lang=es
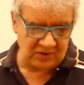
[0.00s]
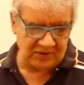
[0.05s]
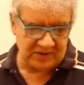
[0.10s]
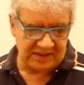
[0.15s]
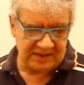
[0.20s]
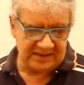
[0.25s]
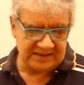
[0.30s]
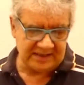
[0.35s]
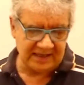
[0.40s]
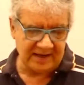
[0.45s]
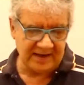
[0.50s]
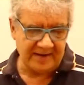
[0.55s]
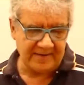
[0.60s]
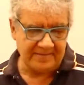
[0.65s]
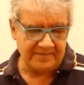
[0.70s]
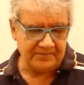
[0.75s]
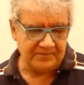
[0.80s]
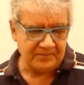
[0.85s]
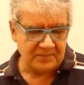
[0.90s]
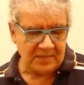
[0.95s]

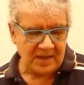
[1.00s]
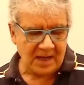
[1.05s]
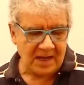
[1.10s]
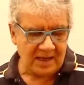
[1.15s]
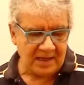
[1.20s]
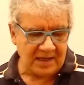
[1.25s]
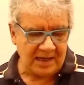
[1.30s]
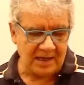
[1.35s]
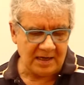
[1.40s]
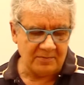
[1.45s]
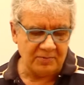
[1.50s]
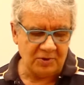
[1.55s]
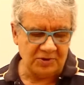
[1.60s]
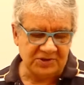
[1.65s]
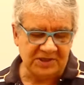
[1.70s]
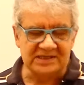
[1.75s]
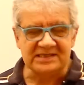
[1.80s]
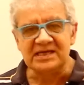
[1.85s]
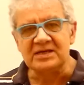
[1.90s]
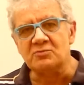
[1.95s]
dice que el
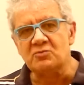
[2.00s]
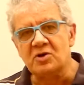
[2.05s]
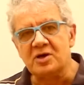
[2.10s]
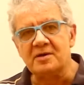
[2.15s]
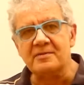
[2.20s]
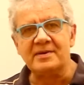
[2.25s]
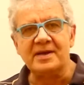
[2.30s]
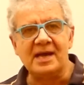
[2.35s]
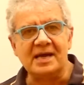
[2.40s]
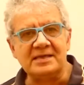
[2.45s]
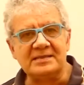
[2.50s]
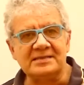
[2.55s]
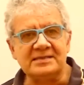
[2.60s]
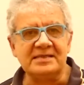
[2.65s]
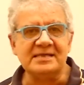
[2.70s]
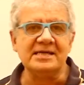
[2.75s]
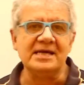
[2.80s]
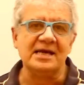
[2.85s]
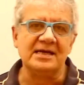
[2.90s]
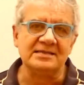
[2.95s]
bote se mueve
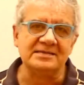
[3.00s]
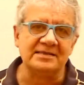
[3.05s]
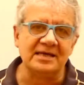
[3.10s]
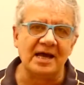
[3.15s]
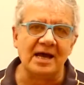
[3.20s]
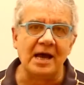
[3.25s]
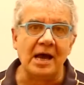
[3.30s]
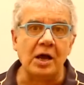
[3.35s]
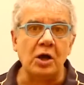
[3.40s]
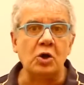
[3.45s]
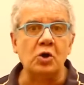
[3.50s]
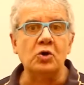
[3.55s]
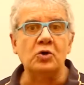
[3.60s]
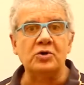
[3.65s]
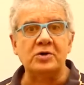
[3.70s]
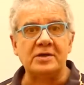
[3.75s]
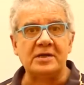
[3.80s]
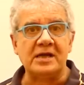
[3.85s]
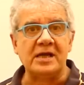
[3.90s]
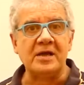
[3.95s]
así, asá,
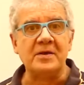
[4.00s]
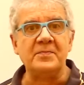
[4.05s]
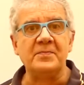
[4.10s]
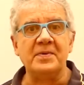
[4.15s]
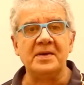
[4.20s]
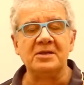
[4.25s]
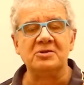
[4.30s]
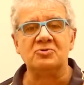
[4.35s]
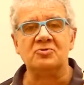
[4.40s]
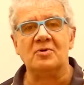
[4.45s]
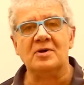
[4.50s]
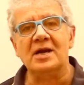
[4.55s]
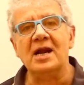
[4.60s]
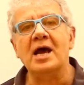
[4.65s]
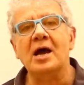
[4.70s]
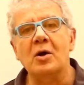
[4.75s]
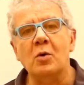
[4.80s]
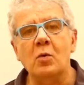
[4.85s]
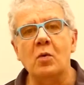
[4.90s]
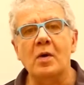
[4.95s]
con respecto al
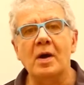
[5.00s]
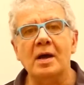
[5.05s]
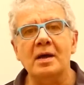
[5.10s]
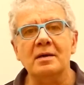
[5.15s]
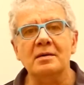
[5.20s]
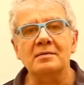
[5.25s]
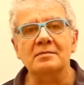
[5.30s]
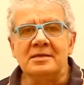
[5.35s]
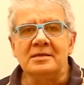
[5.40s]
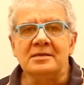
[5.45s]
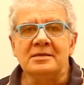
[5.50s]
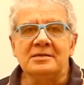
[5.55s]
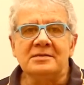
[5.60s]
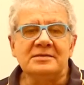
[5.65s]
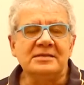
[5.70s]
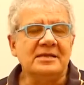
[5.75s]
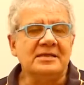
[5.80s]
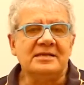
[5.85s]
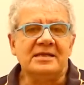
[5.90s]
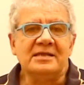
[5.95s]
agua,
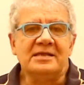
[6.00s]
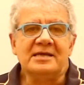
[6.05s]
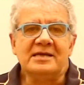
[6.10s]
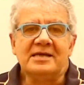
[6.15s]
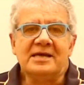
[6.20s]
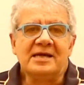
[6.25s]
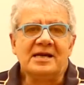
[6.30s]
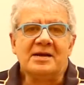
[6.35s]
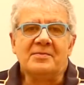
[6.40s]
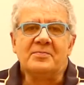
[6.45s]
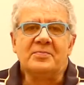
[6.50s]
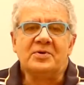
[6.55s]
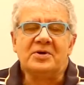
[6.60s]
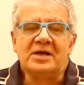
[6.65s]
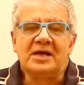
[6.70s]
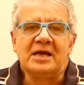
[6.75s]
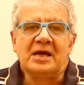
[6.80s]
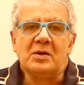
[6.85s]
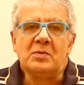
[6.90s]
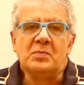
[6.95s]
si te dijeran, por
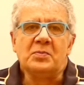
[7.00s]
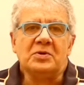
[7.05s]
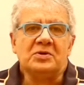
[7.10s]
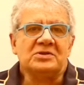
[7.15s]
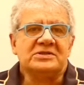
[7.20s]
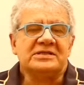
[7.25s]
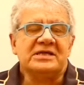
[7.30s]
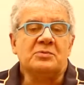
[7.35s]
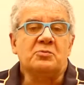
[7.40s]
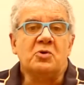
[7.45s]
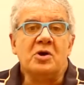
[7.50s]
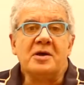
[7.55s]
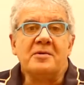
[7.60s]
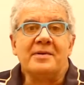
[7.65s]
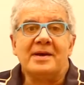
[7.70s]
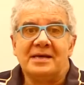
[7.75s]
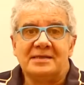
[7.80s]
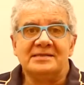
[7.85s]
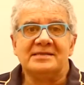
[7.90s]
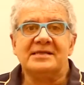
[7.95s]
ejemplo, se
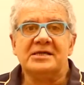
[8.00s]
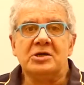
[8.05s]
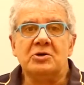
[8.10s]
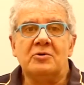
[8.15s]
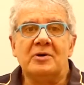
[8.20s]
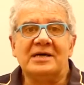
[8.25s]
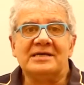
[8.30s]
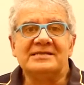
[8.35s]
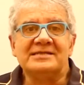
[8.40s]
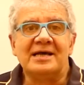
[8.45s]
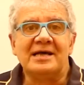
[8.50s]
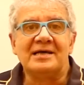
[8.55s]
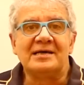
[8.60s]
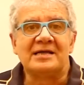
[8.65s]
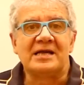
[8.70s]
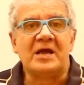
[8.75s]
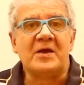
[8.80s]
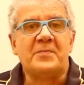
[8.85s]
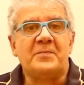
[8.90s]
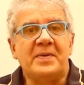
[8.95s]
mueve así o asá
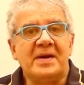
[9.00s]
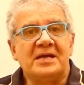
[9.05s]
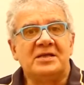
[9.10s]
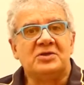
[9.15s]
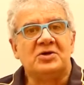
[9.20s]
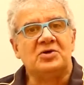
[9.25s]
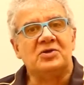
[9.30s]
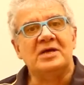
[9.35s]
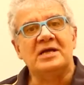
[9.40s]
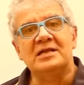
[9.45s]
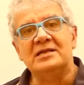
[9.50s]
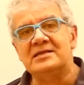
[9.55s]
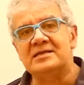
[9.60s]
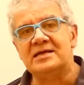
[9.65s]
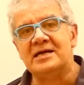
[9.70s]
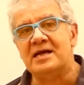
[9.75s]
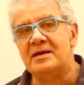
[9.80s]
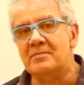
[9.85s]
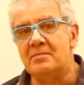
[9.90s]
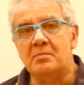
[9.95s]
respecto del
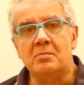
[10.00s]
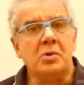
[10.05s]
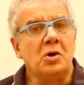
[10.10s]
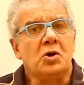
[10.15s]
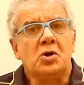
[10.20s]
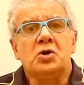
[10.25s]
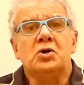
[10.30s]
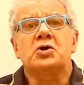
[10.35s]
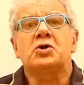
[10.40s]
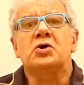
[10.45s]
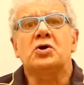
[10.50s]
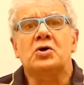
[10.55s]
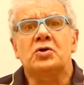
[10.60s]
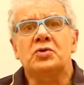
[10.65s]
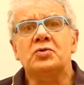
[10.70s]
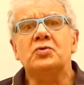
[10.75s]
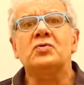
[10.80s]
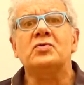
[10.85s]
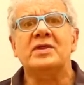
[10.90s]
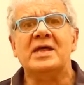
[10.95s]
tren, vos no
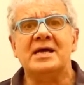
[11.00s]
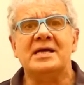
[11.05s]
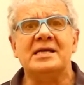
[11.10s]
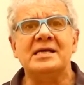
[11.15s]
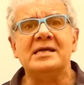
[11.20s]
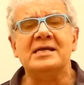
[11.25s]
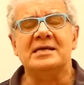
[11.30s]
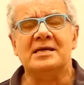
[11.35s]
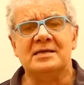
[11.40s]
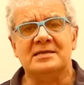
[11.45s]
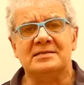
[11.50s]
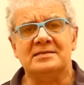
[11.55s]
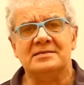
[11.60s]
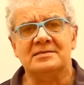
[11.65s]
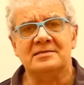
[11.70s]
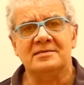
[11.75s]
dudarías